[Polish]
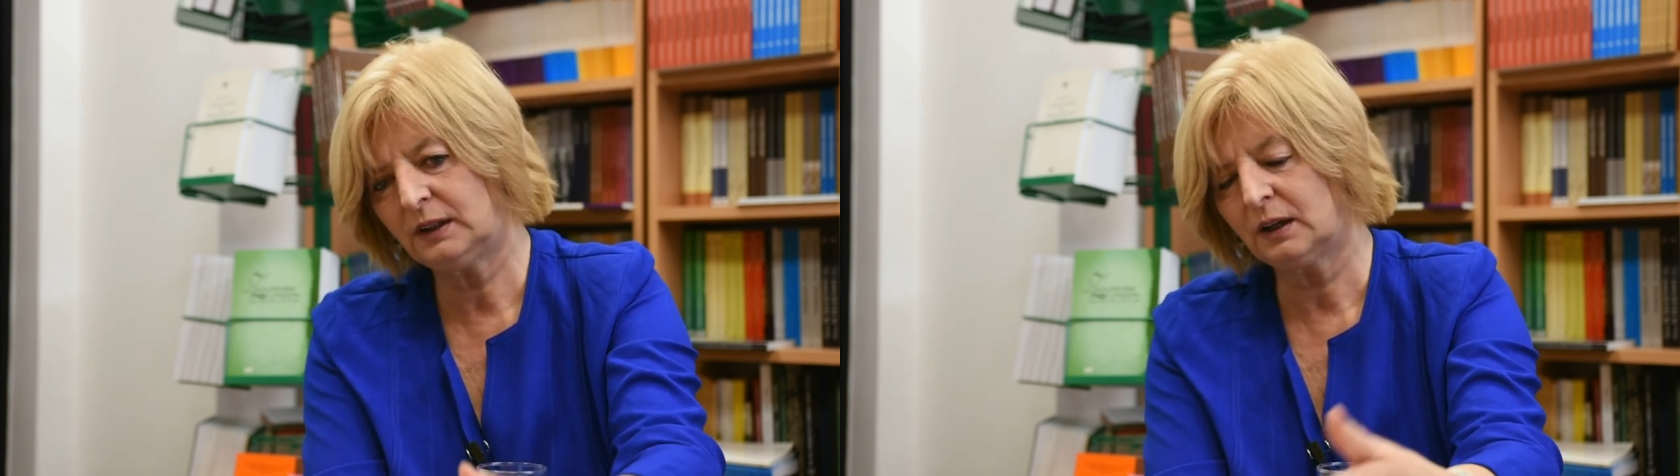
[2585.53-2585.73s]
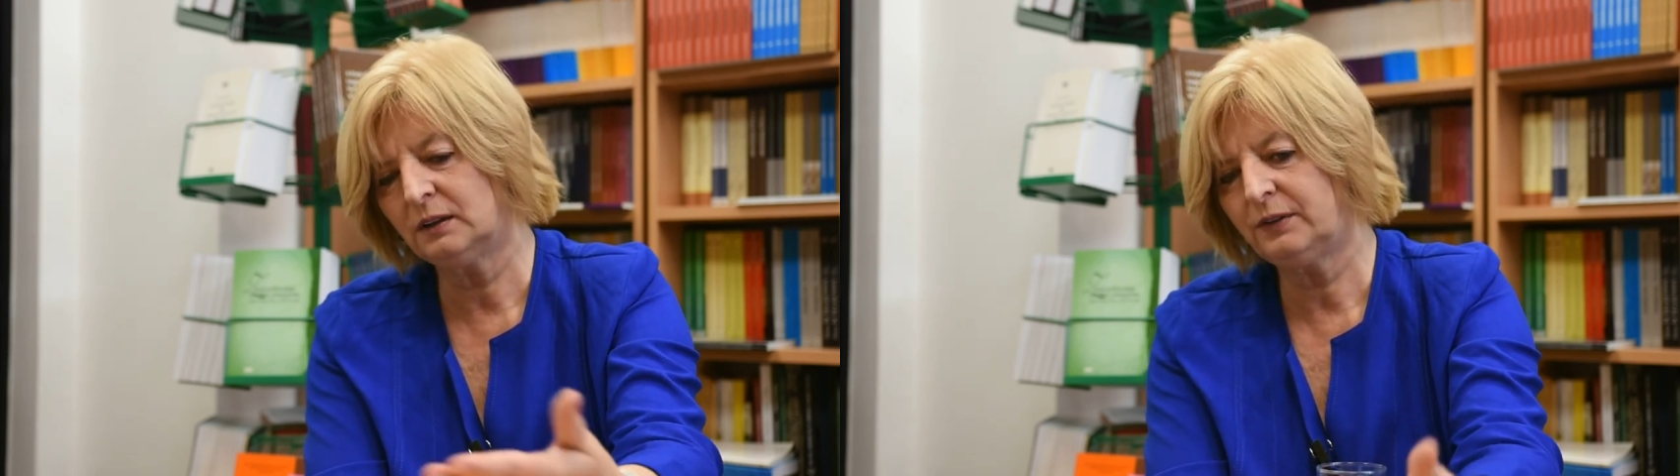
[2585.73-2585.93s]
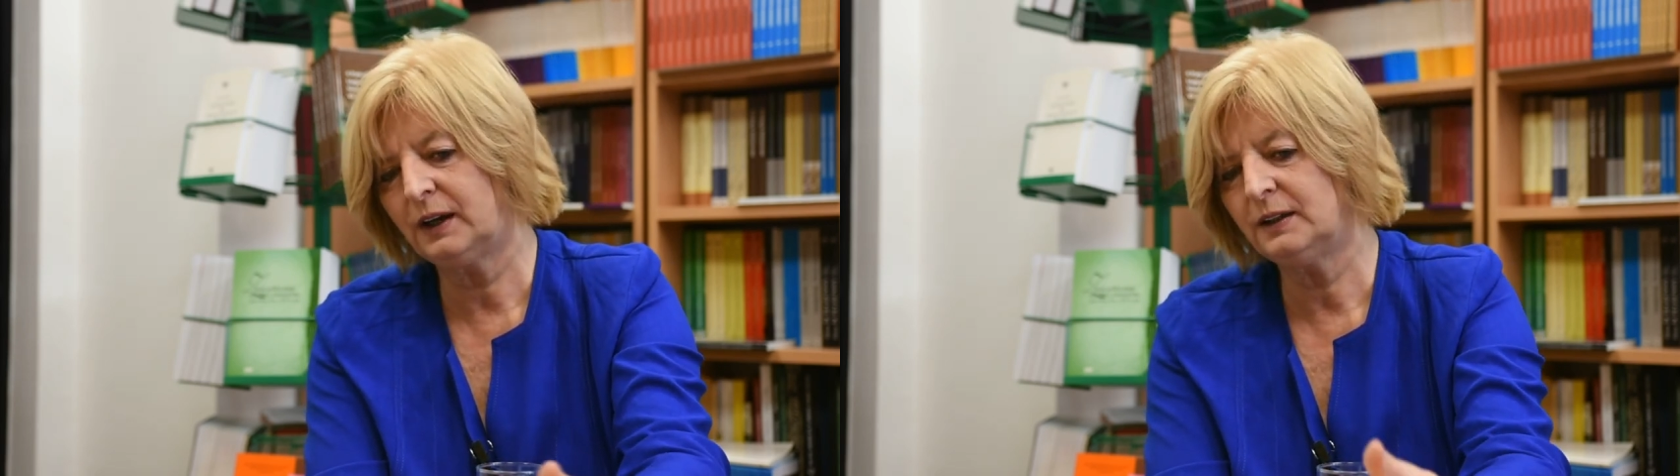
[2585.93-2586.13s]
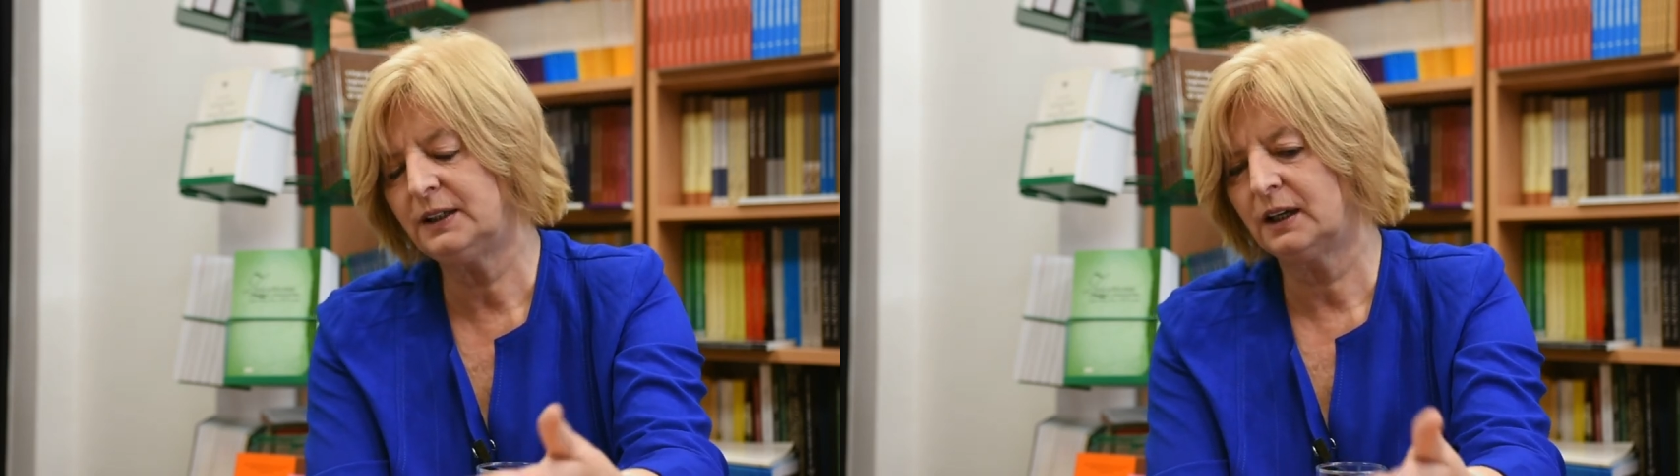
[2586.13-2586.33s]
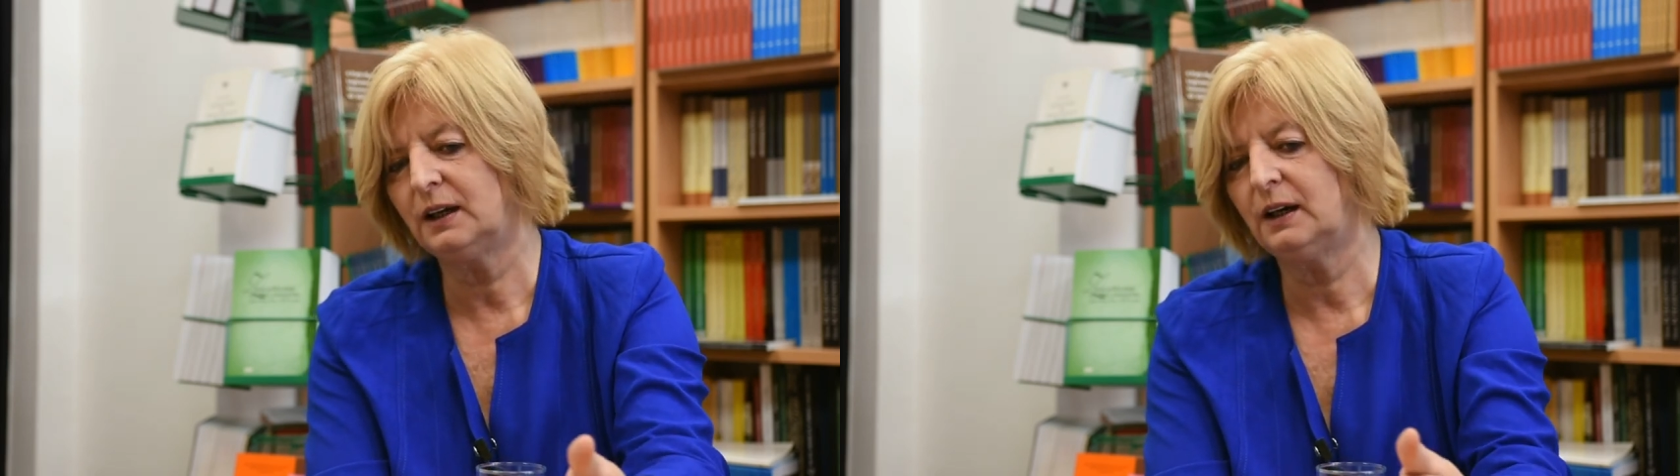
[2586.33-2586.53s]
ta
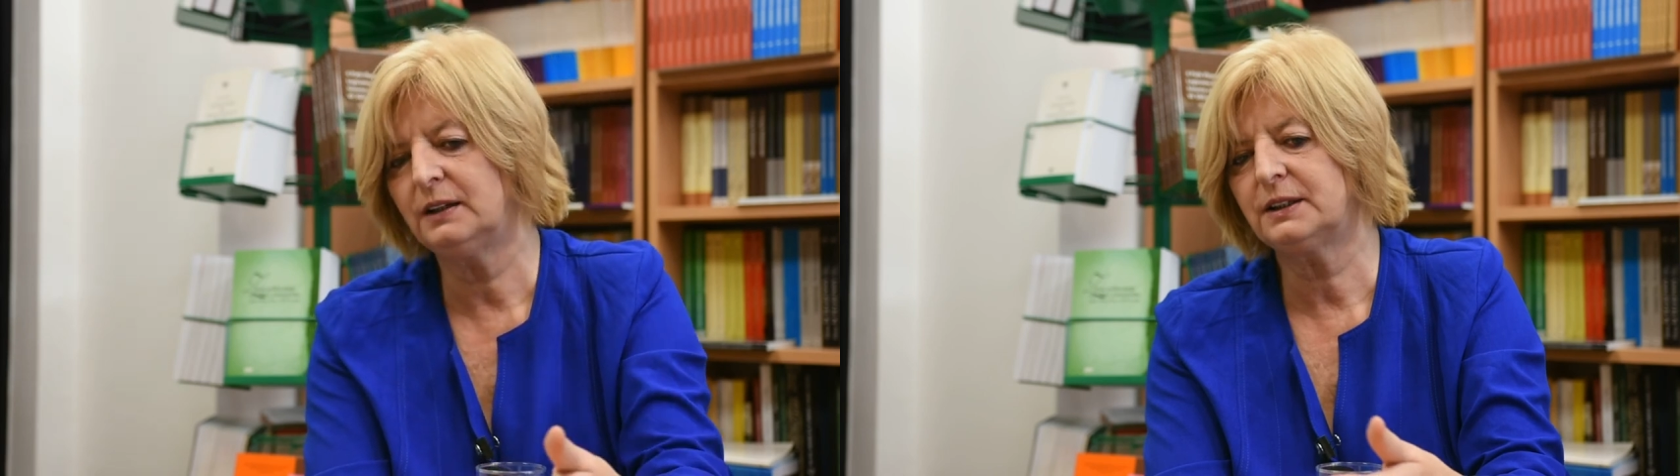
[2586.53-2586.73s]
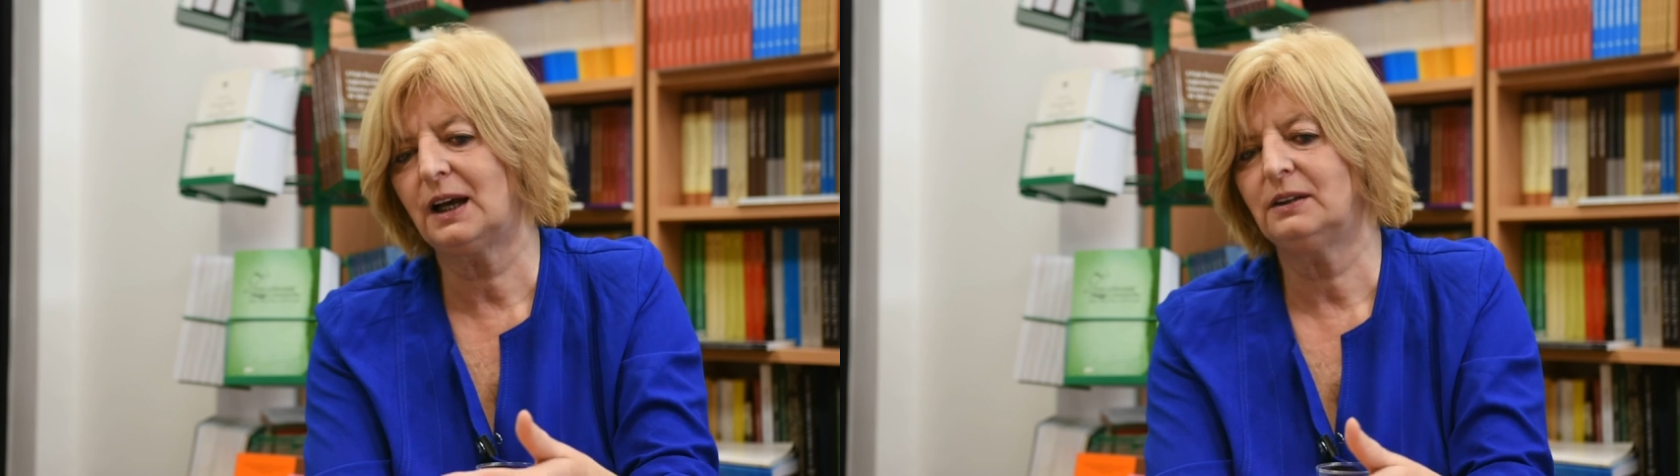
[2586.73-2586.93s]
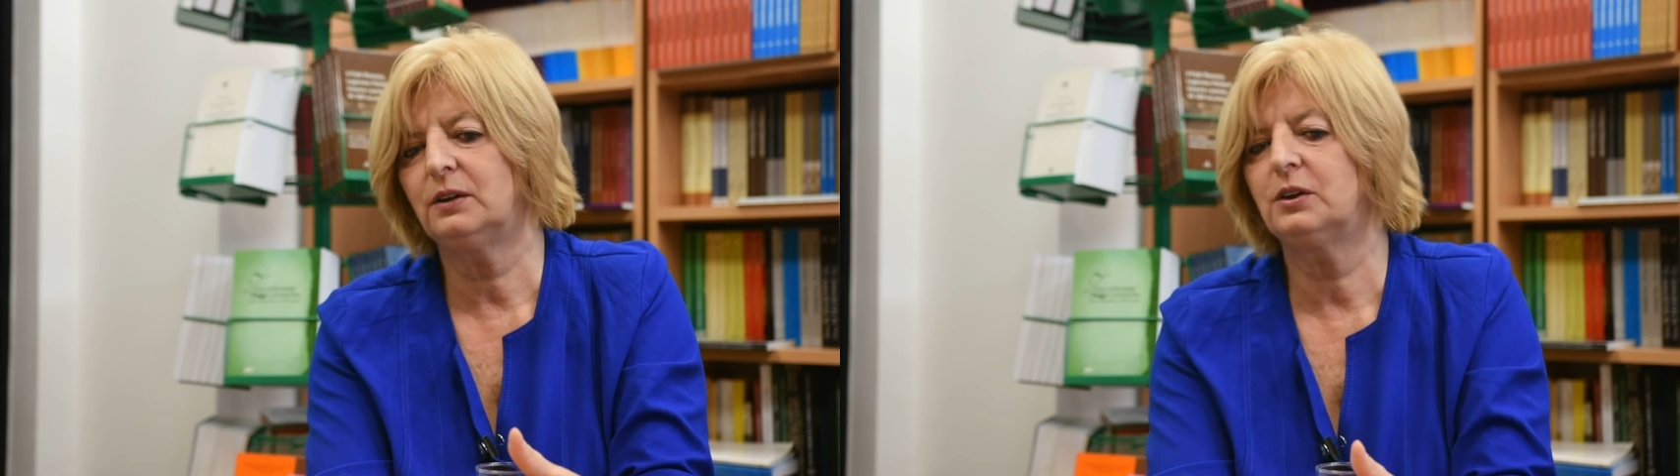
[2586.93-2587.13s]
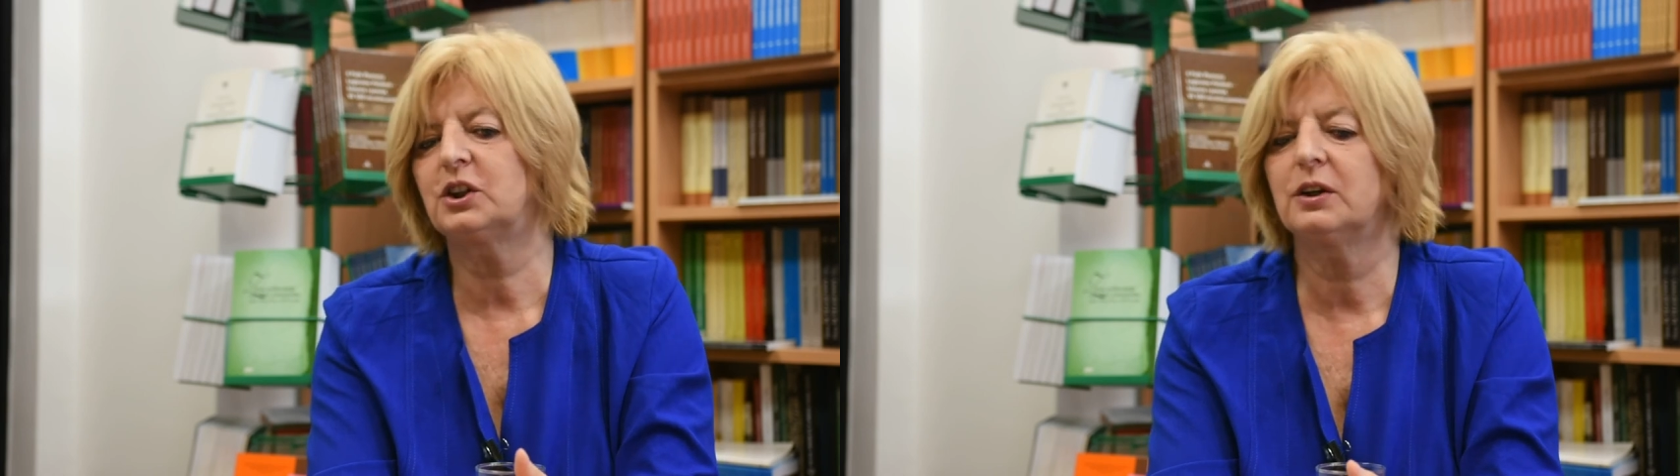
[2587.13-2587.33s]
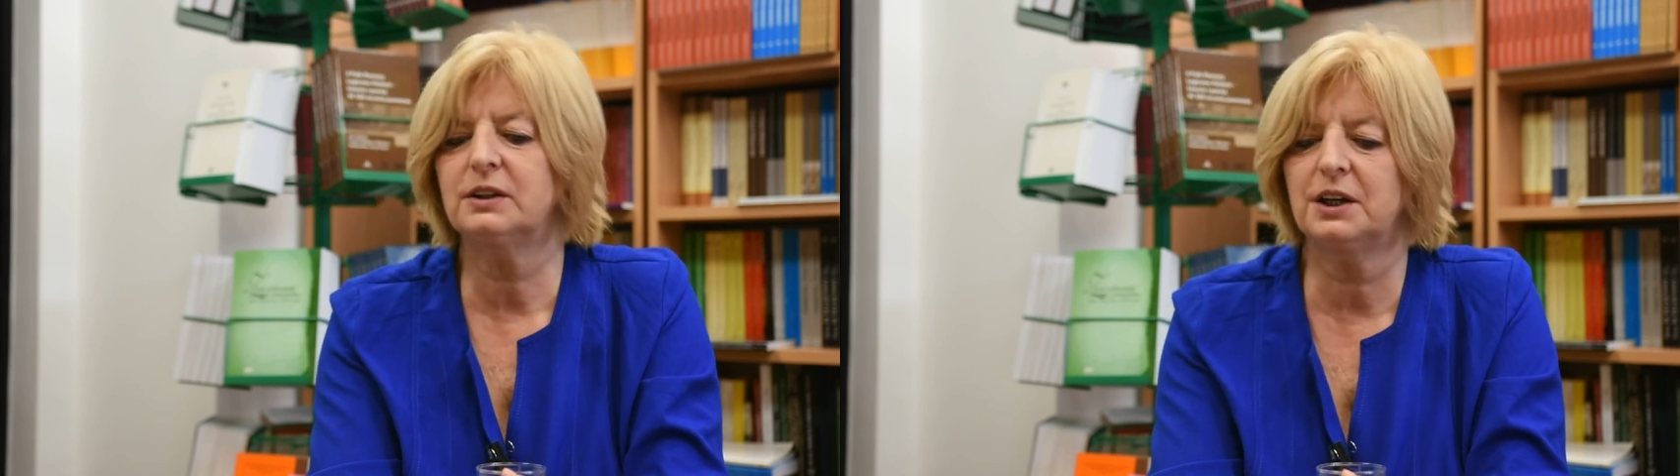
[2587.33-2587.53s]
konferencja kielecka
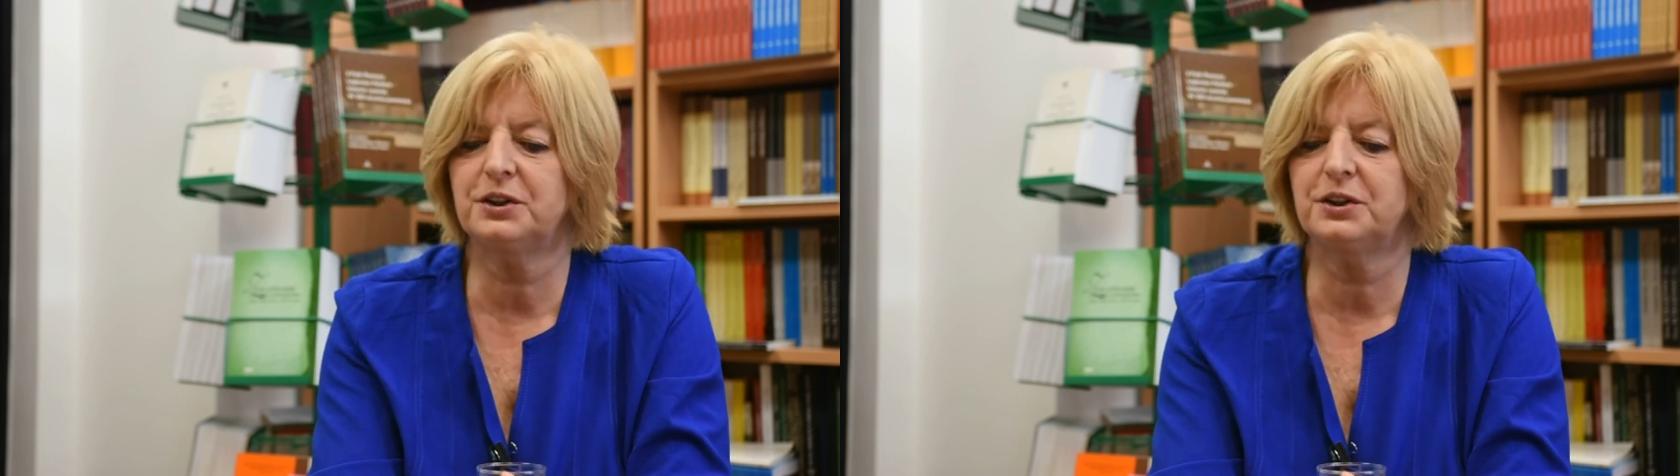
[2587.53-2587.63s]
dotycząca